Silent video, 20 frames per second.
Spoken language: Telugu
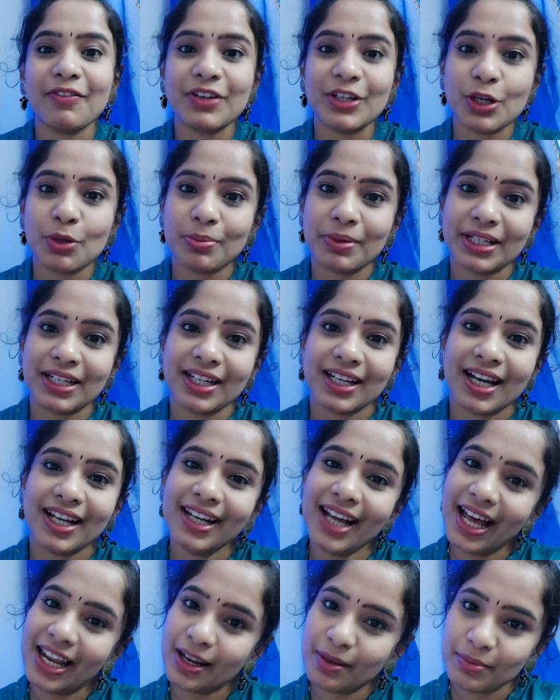వీడియో పెట్టగానే
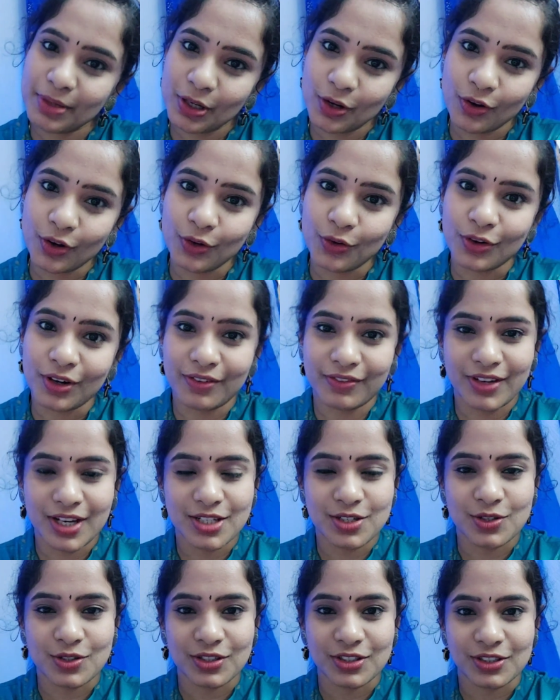అలా మీకు ఒక
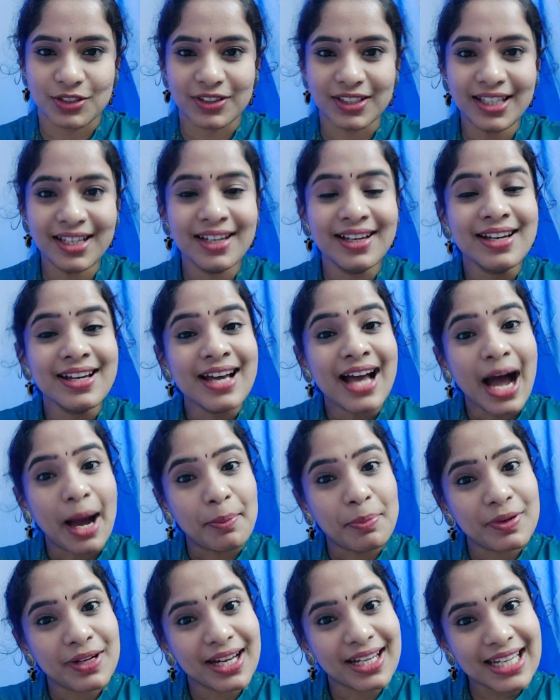నోటిఫికేషన్ వస్తుంది
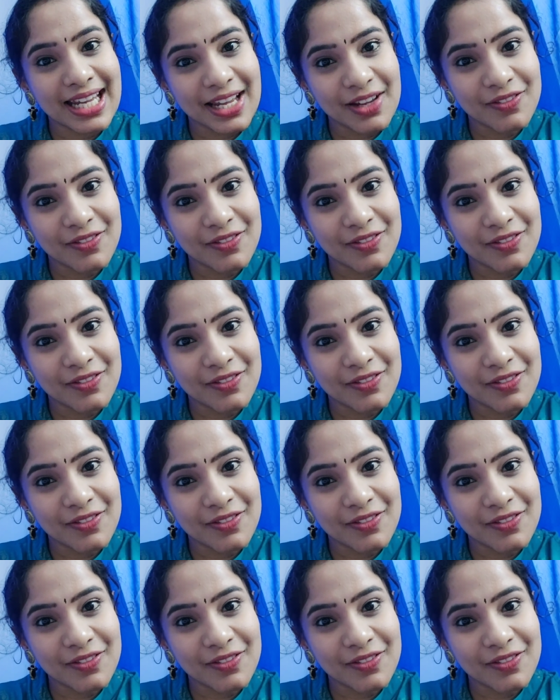అప్పుడు నేను ఏ